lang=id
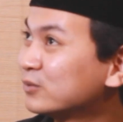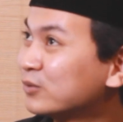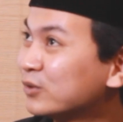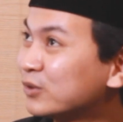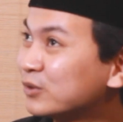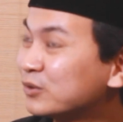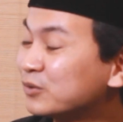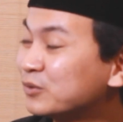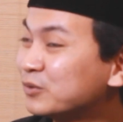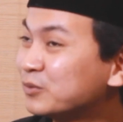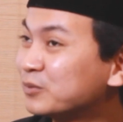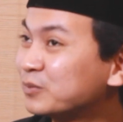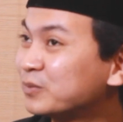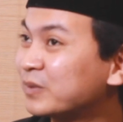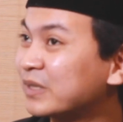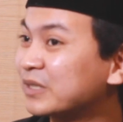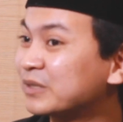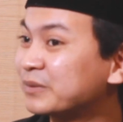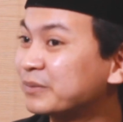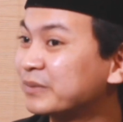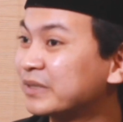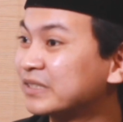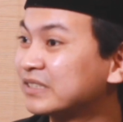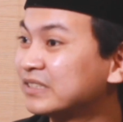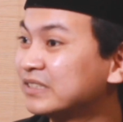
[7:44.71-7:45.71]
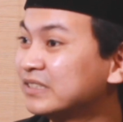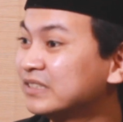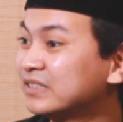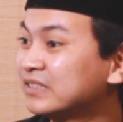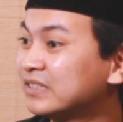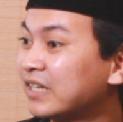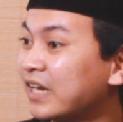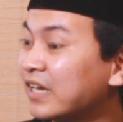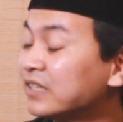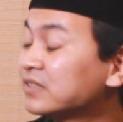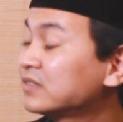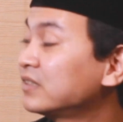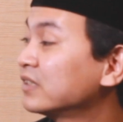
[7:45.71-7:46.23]
Oh itu pas
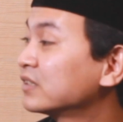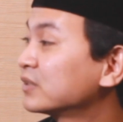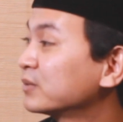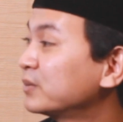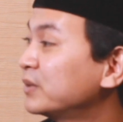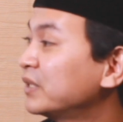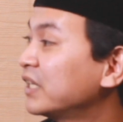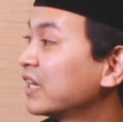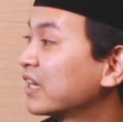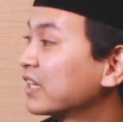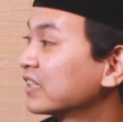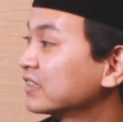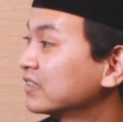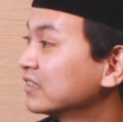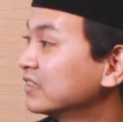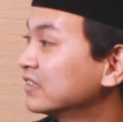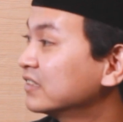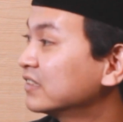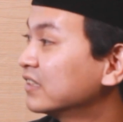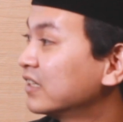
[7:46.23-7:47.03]
masih SD sebenarnya sih.